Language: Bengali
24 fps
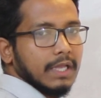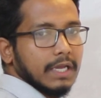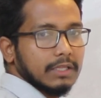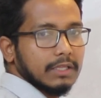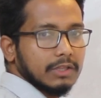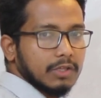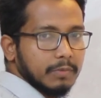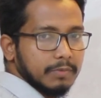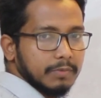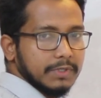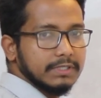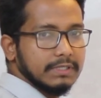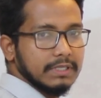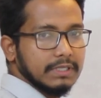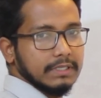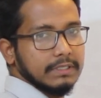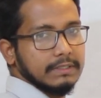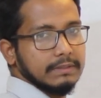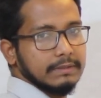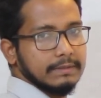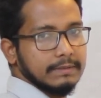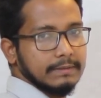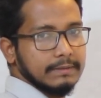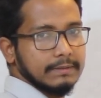একদম ইজি
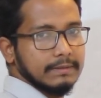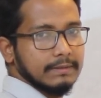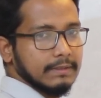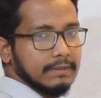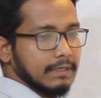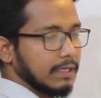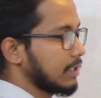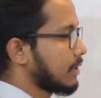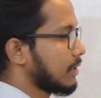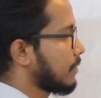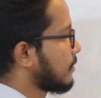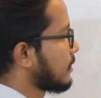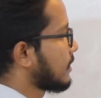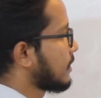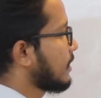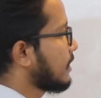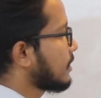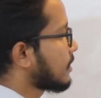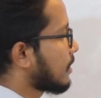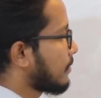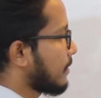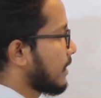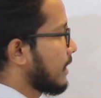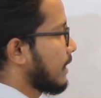একদম
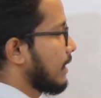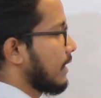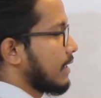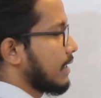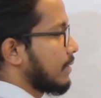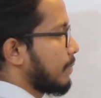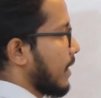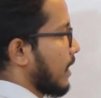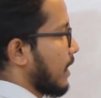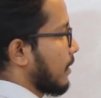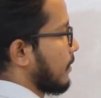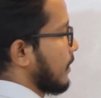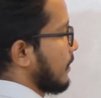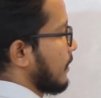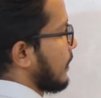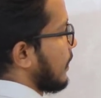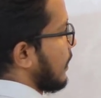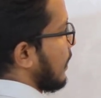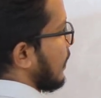ইজিলি সবাই এটা পারবে